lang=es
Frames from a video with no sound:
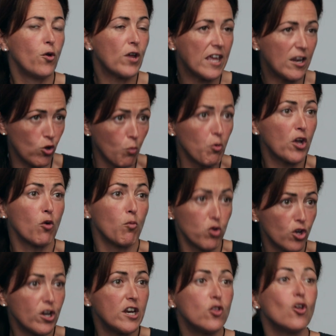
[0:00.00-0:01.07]
no, yo,
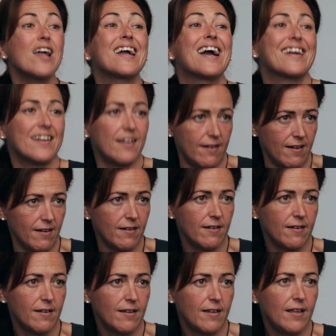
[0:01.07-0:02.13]
como yo he querido la carrera.
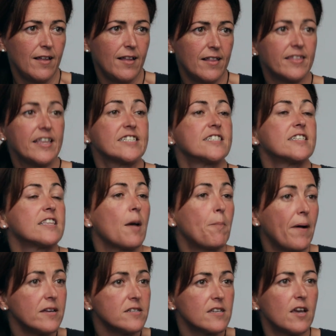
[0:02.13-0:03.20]
De seis
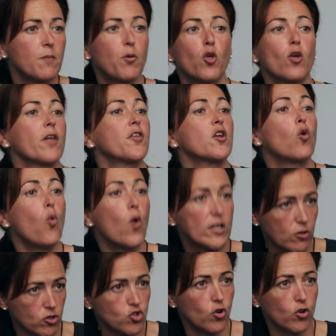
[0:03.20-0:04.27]
etapas he podido hacer
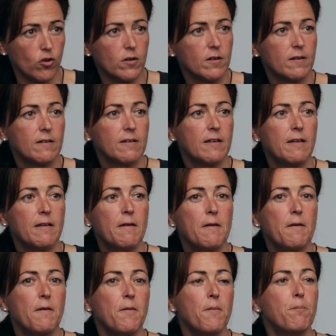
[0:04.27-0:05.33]
cuatro solo.
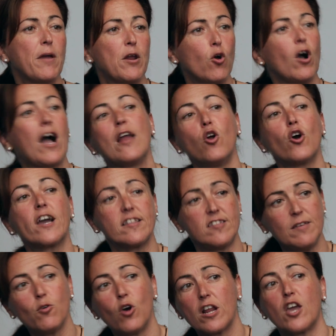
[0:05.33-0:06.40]
Pero el
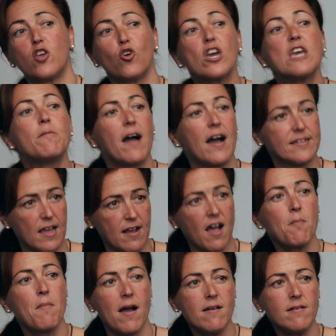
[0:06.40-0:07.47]
objetivo al que yo iba a
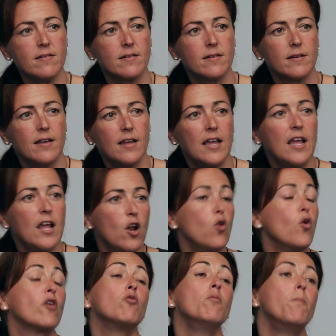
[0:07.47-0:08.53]
Atacama
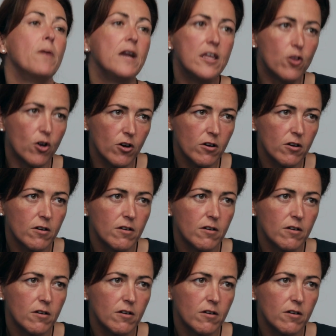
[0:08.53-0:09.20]
lo he cumplido.